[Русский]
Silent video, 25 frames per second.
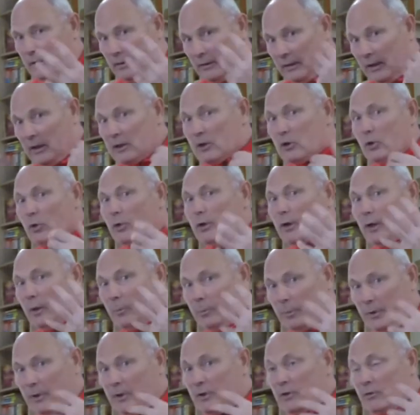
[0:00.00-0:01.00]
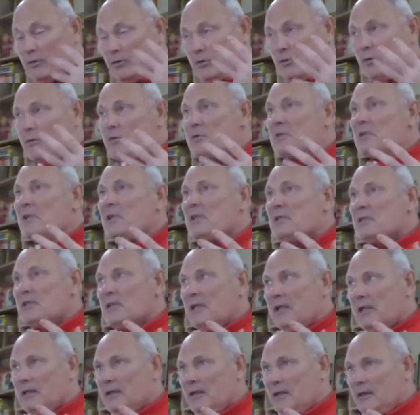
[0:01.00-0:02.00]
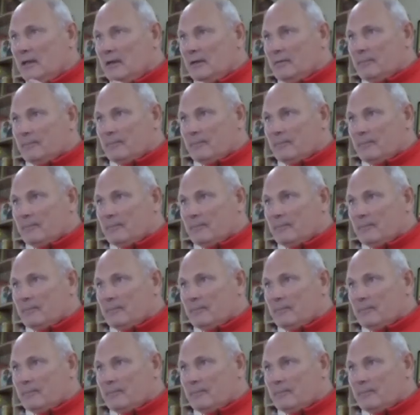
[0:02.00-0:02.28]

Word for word: настройка прежде всего в сознании,